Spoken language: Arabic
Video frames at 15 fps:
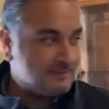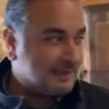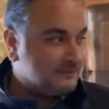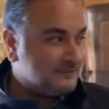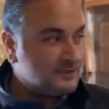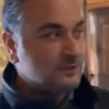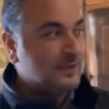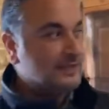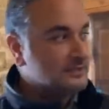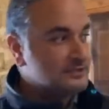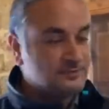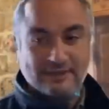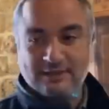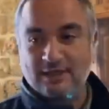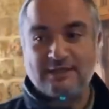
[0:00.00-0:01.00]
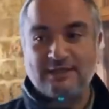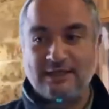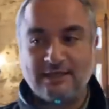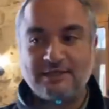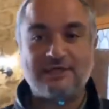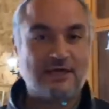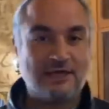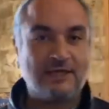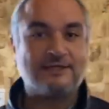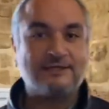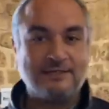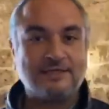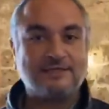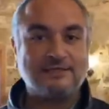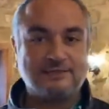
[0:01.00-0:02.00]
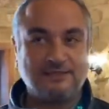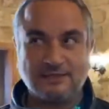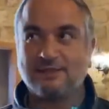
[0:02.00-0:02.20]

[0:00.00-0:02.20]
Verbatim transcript: بعد في شويه تظبيطات هي شغله كثير كثير كثير